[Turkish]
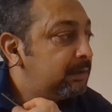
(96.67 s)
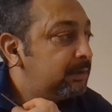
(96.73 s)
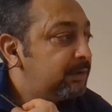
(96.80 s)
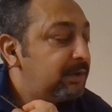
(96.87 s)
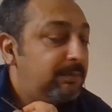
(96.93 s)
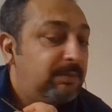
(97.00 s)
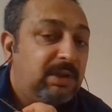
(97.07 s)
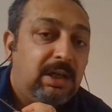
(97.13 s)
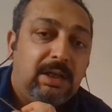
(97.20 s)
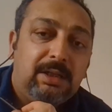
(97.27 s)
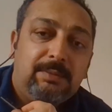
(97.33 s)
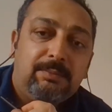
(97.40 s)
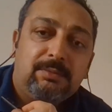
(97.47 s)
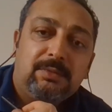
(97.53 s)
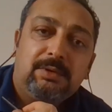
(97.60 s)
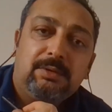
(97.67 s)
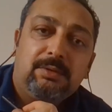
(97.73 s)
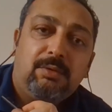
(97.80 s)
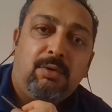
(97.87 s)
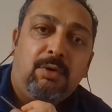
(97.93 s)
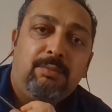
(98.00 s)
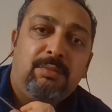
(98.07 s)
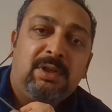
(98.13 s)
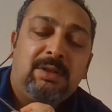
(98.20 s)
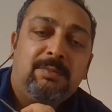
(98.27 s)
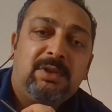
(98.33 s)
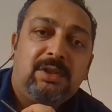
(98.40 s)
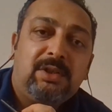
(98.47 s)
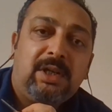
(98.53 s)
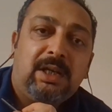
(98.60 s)
Şimdi gelelim
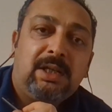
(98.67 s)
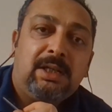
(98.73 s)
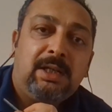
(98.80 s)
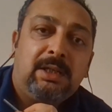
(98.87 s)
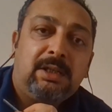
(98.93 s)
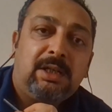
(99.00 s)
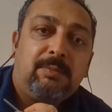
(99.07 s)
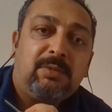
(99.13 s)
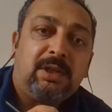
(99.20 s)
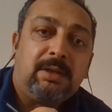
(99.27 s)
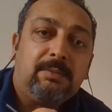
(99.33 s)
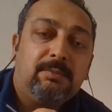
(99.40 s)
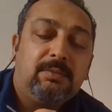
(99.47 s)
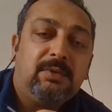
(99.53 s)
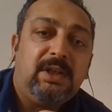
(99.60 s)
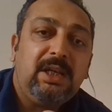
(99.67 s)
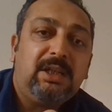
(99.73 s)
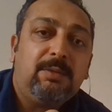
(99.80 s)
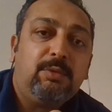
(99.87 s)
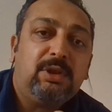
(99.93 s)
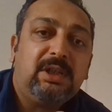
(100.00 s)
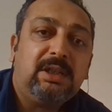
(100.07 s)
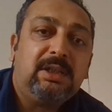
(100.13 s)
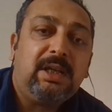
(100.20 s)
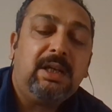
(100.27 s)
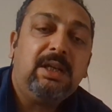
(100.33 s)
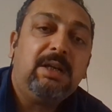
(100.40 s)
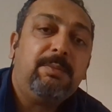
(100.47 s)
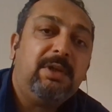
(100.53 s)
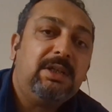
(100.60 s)
11'imizi şekillendirmeye. Neydi bu
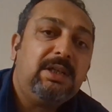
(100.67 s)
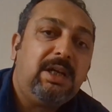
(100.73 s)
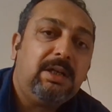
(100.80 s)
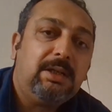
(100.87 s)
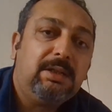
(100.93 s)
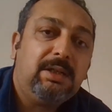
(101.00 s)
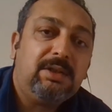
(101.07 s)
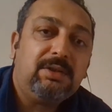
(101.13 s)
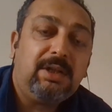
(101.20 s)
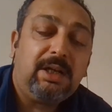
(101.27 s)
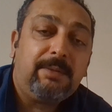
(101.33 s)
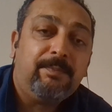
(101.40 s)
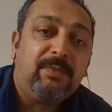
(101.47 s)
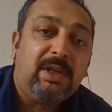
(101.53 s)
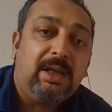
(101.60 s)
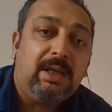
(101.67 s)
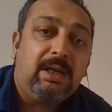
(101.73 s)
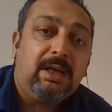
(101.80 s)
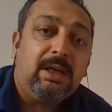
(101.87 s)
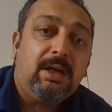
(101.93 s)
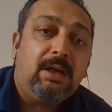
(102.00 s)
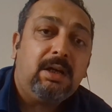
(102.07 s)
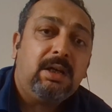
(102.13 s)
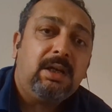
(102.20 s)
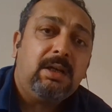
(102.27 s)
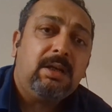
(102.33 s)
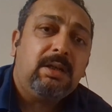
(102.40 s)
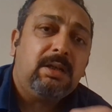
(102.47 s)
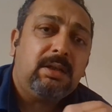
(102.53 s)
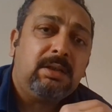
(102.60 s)
kriterler peki arkadaşlar?
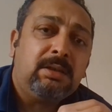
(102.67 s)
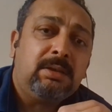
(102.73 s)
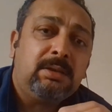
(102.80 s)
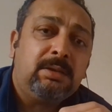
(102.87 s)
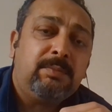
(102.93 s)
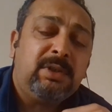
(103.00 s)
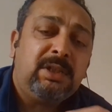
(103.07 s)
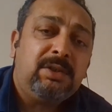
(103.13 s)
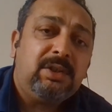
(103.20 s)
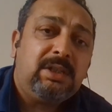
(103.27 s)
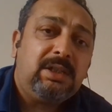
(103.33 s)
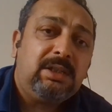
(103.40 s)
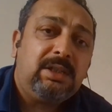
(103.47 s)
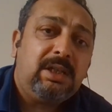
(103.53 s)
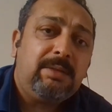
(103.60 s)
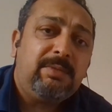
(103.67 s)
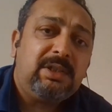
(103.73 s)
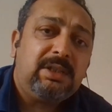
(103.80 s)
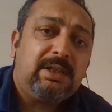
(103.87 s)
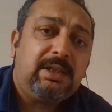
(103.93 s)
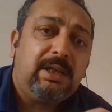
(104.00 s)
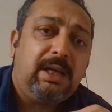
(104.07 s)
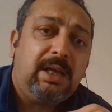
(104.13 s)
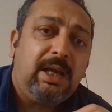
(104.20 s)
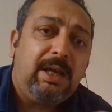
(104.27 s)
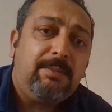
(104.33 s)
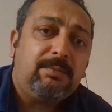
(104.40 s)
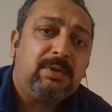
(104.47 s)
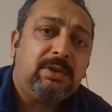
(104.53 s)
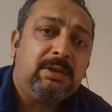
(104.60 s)
Birinci kriterimiz
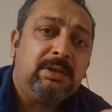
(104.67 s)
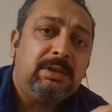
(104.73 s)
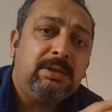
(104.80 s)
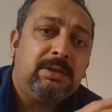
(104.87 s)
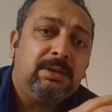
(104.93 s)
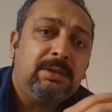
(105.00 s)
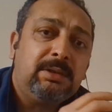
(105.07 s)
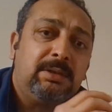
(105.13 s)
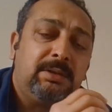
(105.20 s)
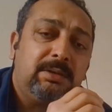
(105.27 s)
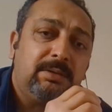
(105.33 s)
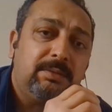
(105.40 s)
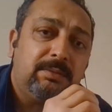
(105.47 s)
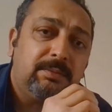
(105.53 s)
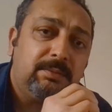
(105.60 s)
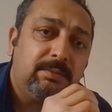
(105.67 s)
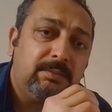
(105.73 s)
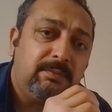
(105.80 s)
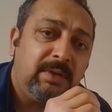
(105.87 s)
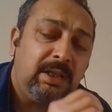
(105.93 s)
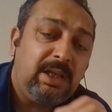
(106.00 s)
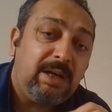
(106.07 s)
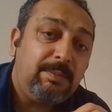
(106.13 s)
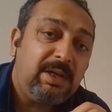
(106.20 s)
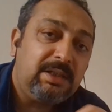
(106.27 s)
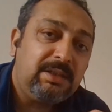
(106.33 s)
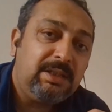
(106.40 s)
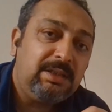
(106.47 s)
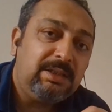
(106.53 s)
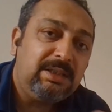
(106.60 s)
hem
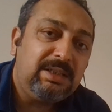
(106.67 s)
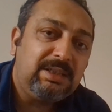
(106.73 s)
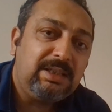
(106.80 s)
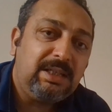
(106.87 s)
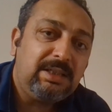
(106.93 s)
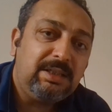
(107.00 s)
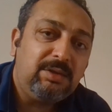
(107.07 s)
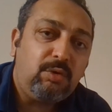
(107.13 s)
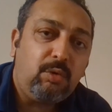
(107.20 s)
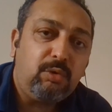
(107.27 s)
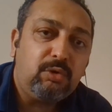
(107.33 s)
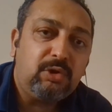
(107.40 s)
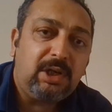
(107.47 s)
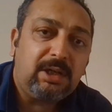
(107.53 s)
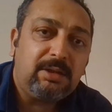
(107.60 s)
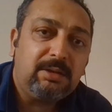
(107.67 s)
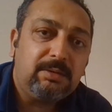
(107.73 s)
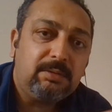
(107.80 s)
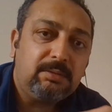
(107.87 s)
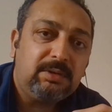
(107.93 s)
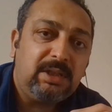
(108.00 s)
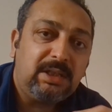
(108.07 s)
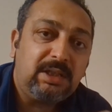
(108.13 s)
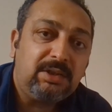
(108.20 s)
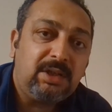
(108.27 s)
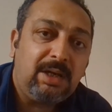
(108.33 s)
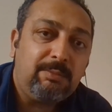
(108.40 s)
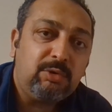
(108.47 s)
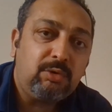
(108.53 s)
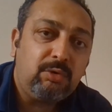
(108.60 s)
Fenerbahçe'nin listesinde olacak
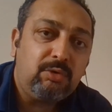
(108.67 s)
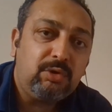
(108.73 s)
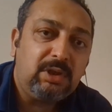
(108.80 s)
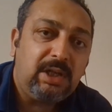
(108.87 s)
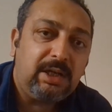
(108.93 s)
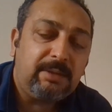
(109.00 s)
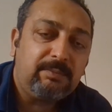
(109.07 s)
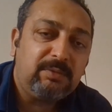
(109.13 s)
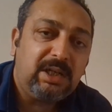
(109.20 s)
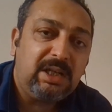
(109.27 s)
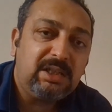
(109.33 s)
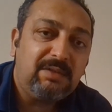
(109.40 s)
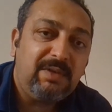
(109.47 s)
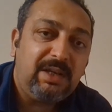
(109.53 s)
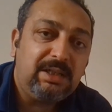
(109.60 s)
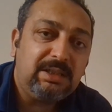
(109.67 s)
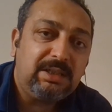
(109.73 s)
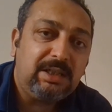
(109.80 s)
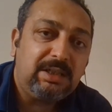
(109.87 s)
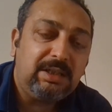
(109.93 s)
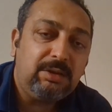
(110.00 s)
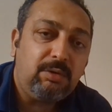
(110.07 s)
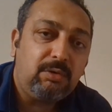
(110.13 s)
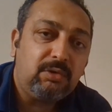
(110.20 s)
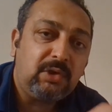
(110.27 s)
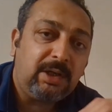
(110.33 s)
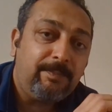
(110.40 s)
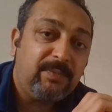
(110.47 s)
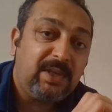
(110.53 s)
yazacağımız oyuncular transfer listesinde olacak.